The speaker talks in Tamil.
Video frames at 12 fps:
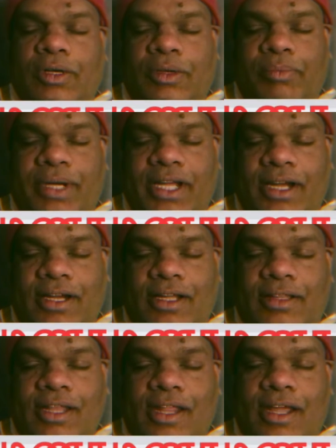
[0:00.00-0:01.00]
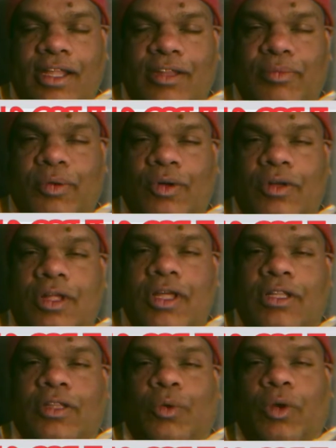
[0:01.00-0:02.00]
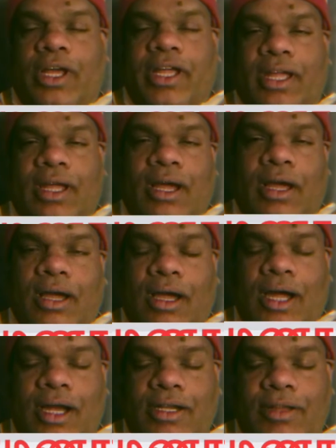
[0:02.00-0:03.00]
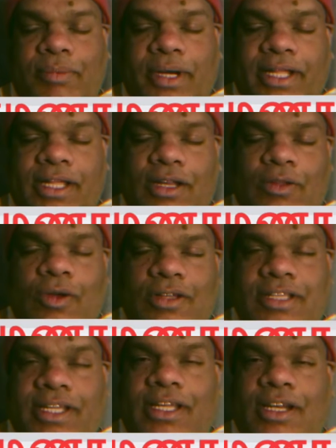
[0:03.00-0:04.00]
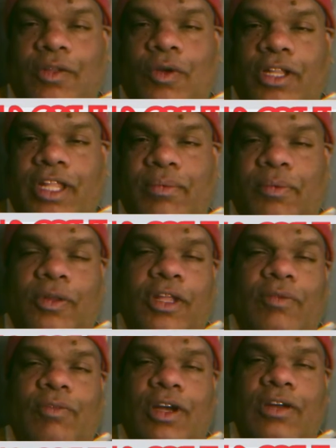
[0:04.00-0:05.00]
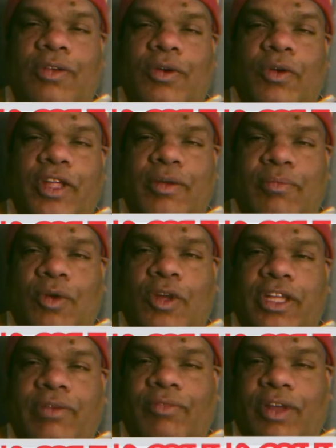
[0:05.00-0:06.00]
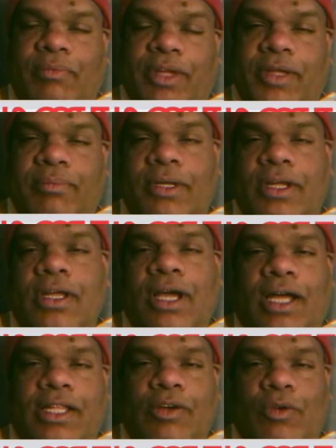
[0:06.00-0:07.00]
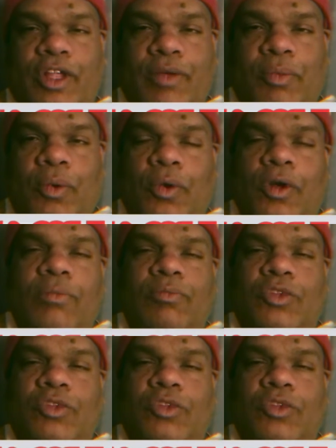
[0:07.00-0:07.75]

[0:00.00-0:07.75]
எப்படி கண்ணுக்கு தெரியாது போல் இந்த உலகை ஆட்டி படைக்கிறதோ அசைக்கிறதோ அதே போல்தான் வள்ளுவனுடைய மொழியின் வன்மையும் அதனுடைய பொருளும்